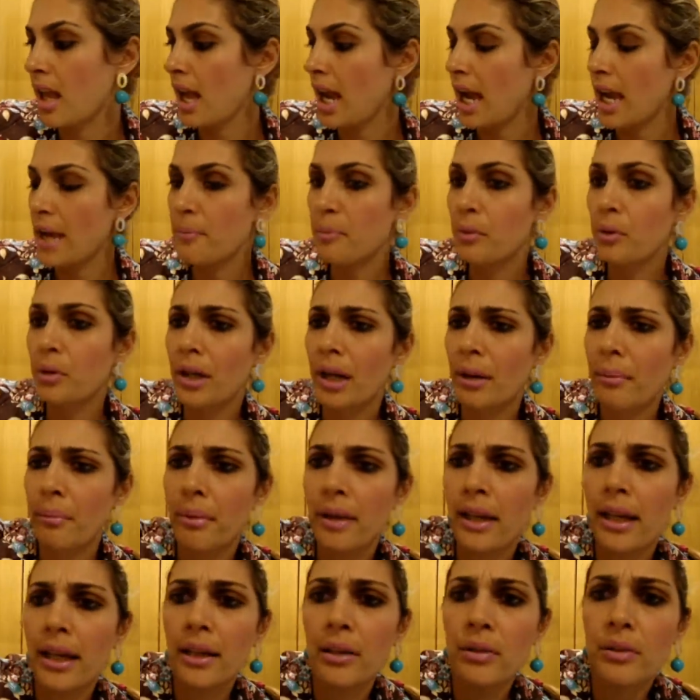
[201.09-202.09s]
Aí pro
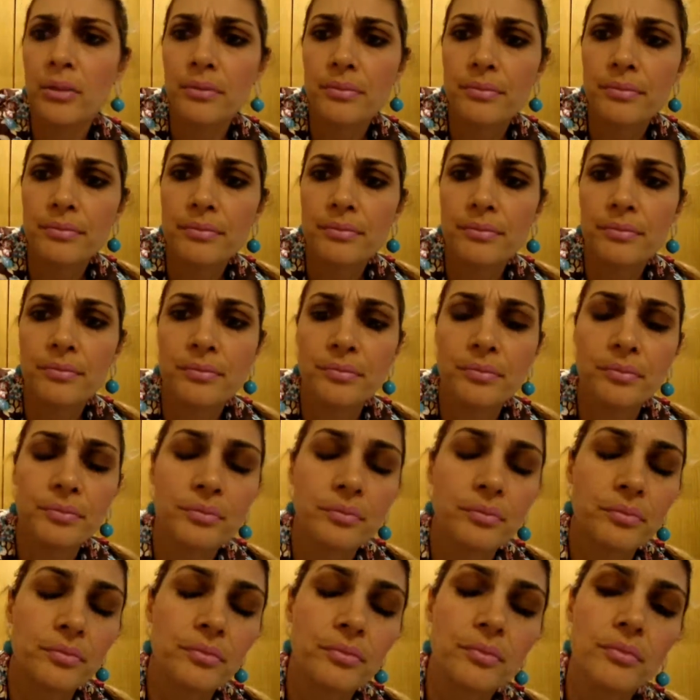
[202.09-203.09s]
cabelo,
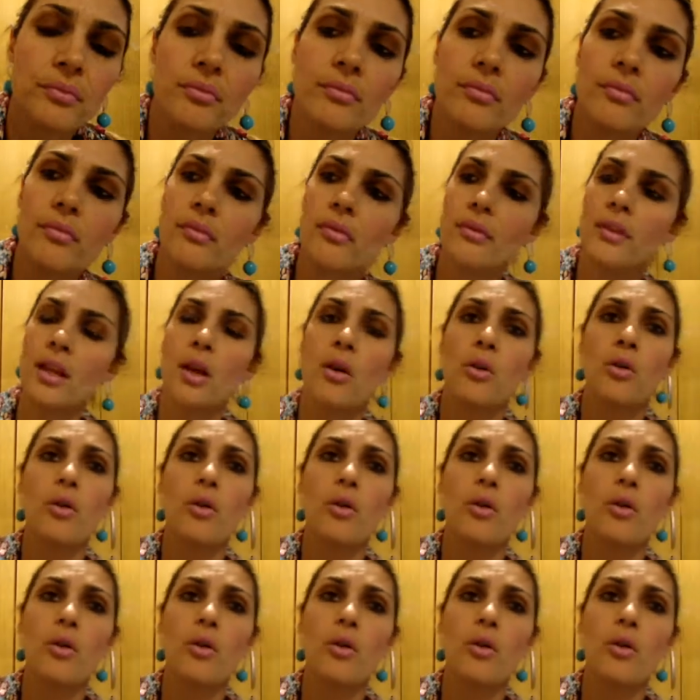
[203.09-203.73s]
eu